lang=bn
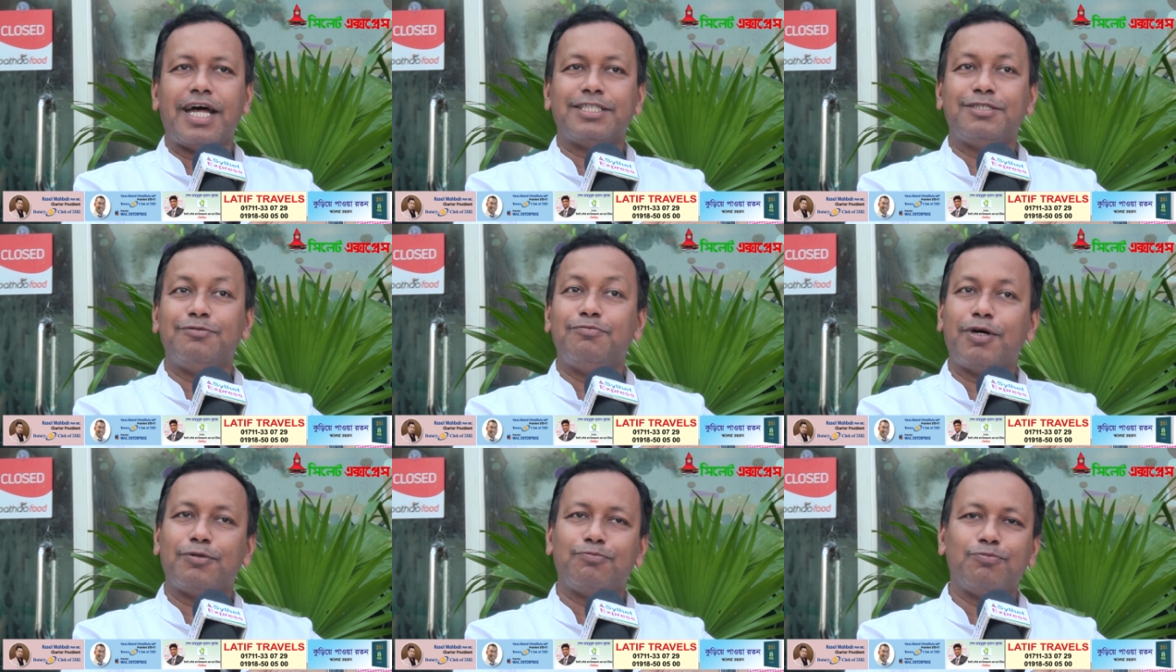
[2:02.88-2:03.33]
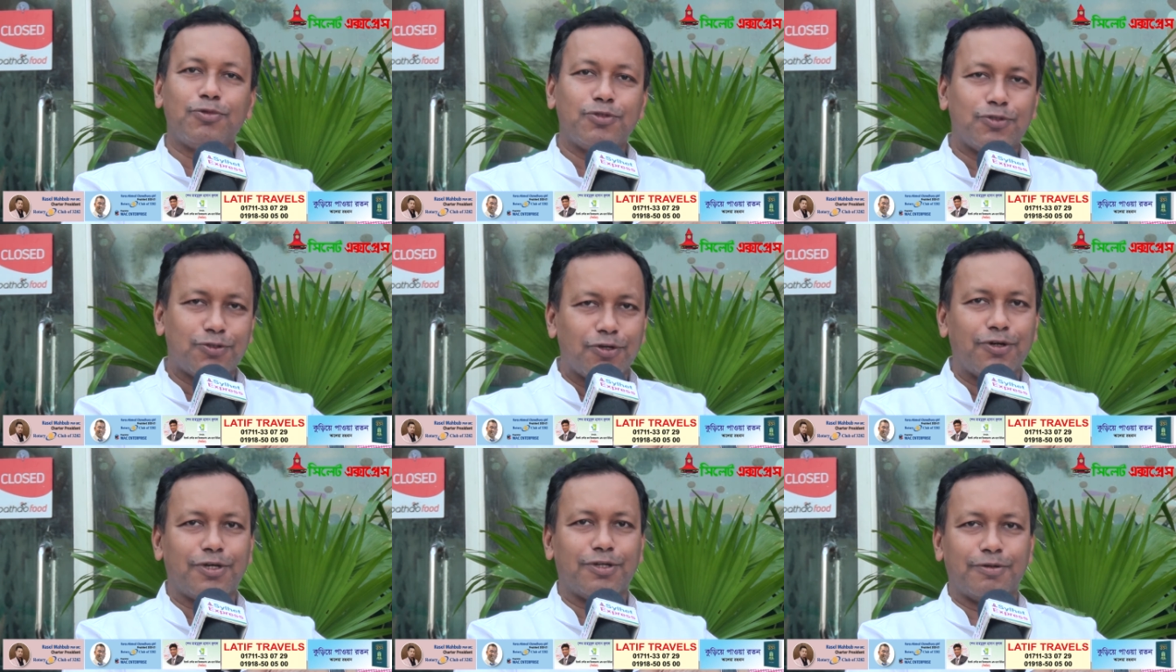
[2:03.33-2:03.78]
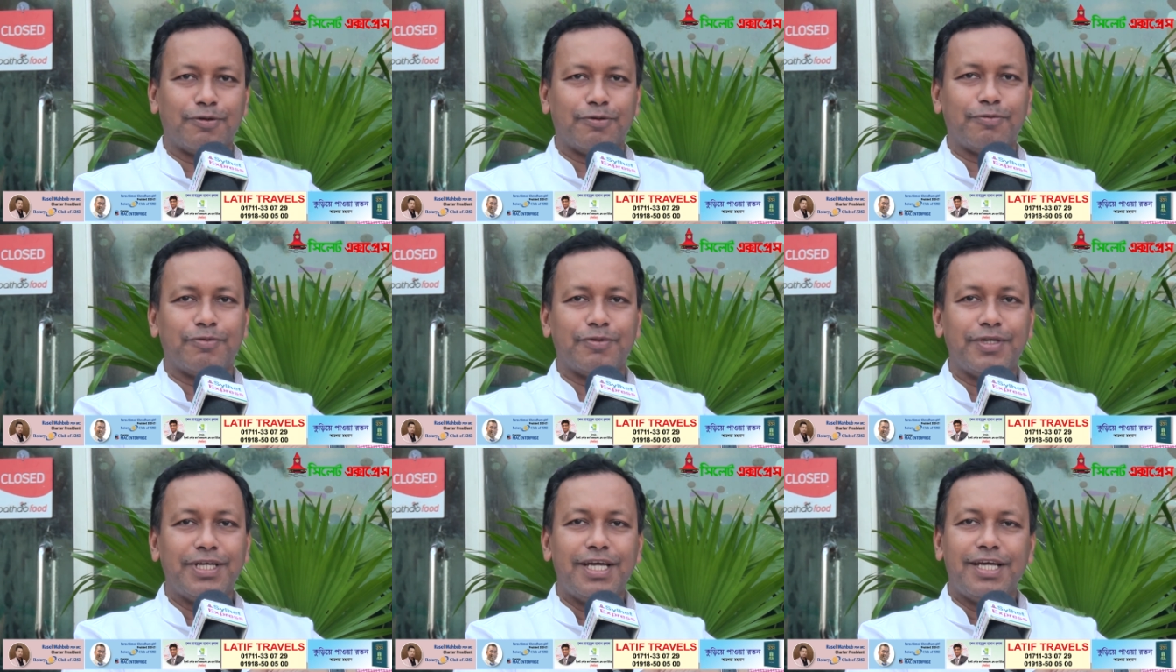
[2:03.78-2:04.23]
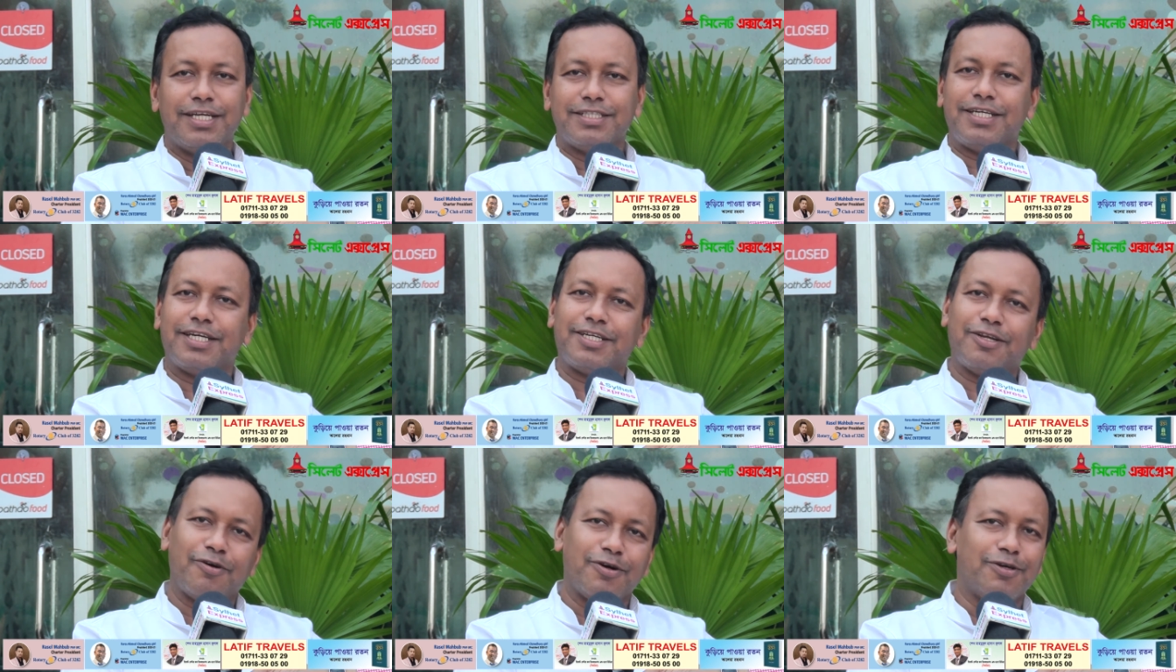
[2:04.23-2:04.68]
আশীর্বাদ পুষ্ট হবে
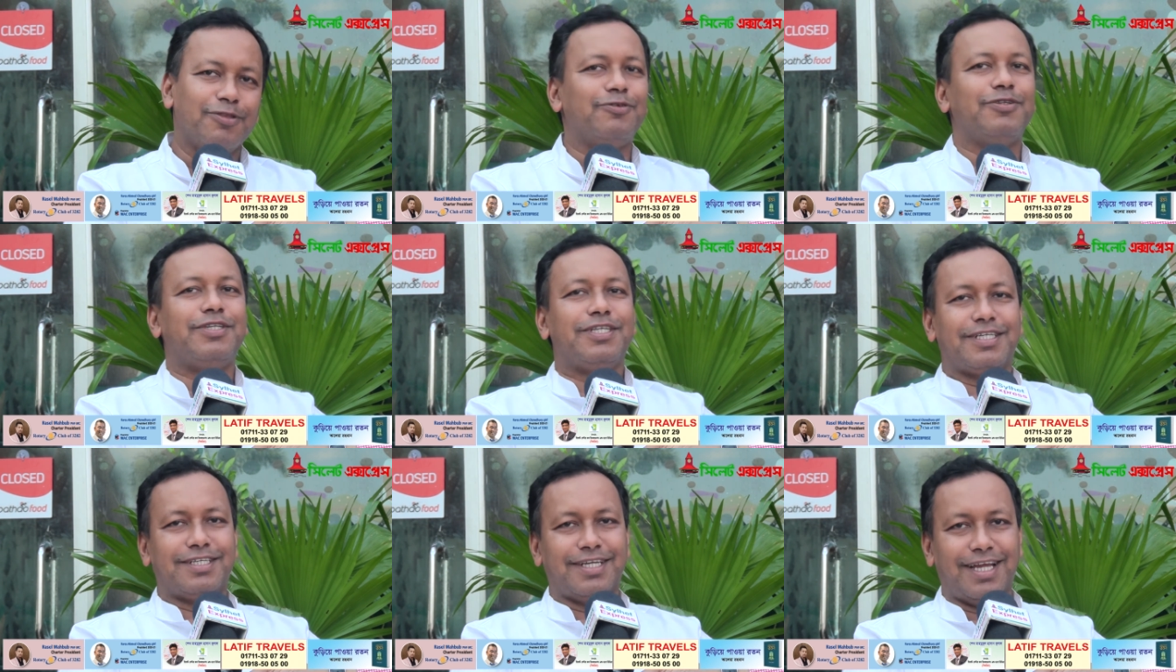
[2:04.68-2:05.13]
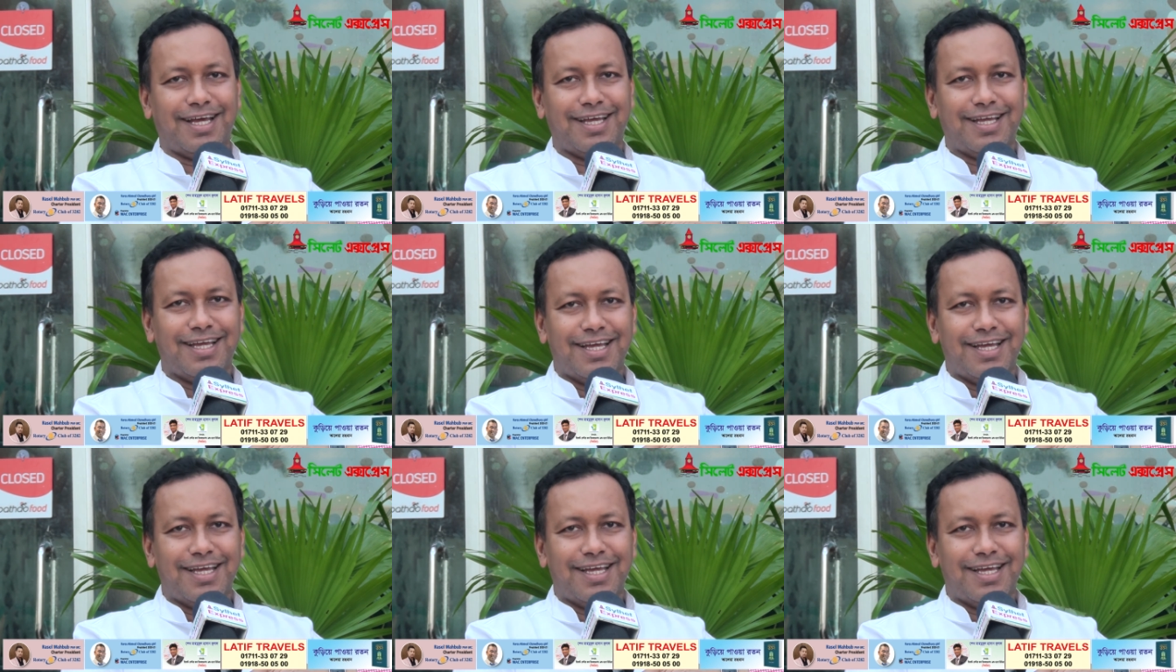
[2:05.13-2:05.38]
সেটাও কিন্তু ঠিক না